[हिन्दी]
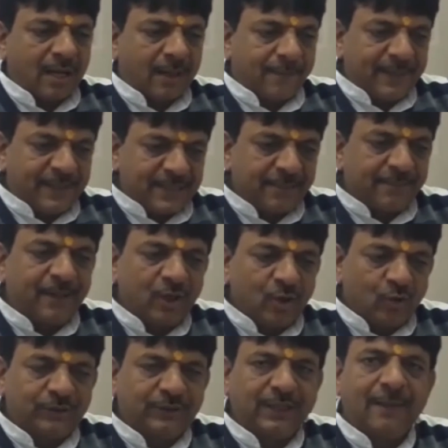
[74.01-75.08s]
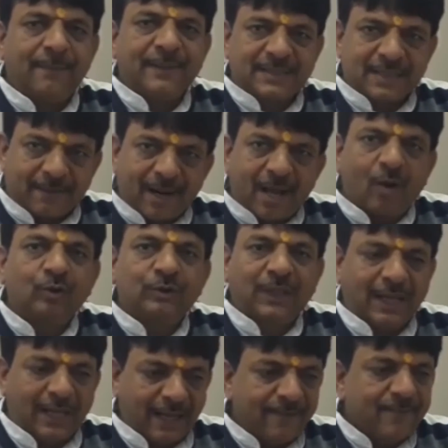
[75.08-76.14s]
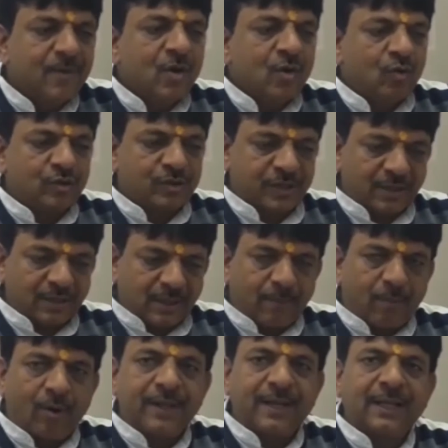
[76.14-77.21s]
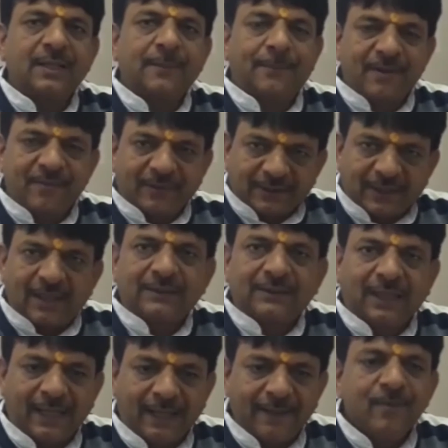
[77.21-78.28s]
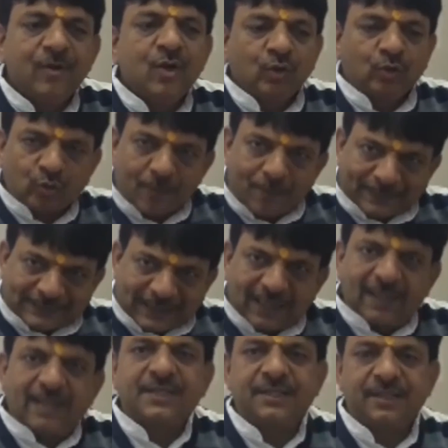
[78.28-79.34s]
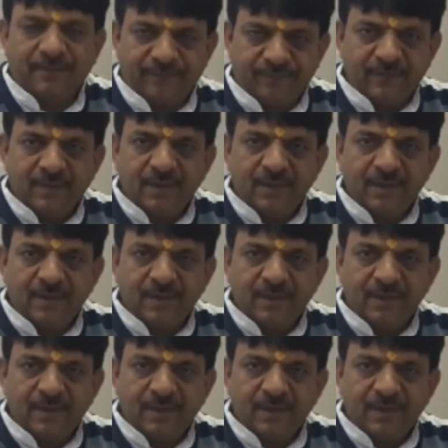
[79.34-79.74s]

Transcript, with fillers: अगर बेटी बड़ी होती है बच्चा बड़ा होता है उसके अंदर बॉडी के अंदर परिवर्तन आता है तो उसको पता लगाना चाहिए